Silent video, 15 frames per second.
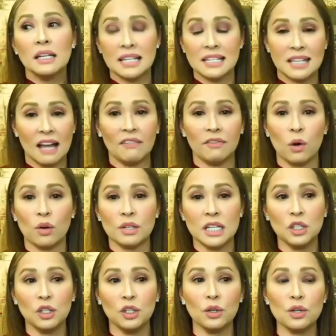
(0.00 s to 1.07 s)
staff ko, kung
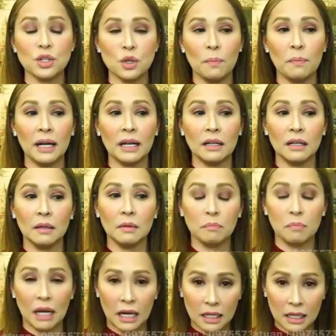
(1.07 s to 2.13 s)
sino yung gusto mag,
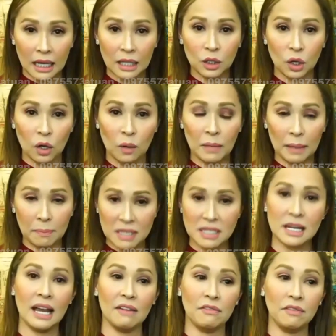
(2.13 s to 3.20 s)
mag ano,
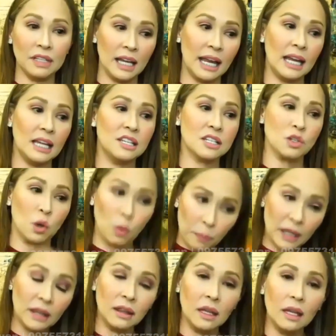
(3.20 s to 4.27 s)
magbasa every day, just
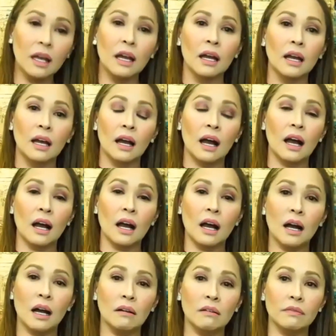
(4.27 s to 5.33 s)
open
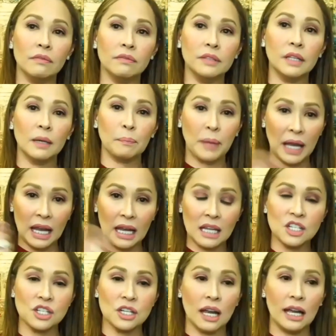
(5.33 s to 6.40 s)
uh, the
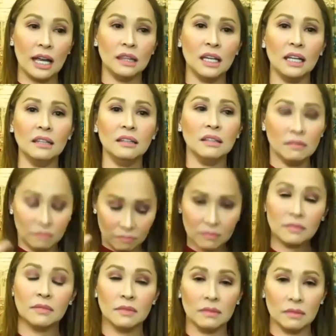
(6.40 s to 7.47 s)
page and then
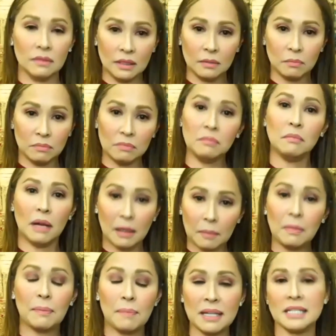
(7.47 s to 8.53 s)
mag-
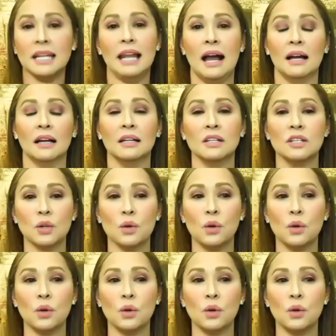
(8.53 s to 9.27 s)
magbasa lang. So,